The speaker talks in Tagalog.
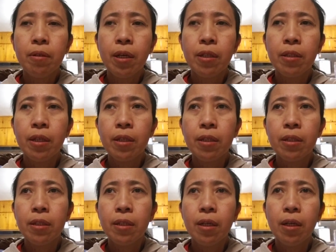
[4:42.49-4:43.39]
And then,
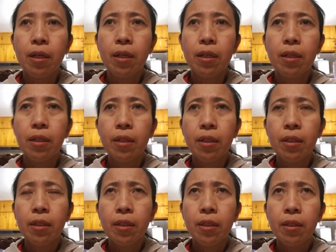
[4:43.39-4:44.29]
uh,
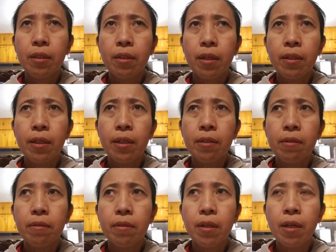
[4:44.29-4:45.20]
and
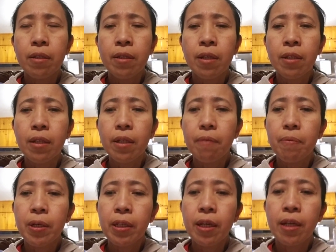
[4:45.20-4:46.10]
then, and then leave
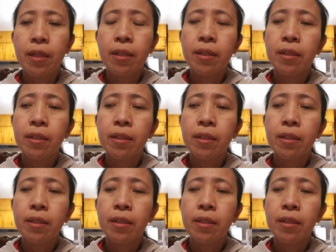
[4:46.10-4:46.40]
again.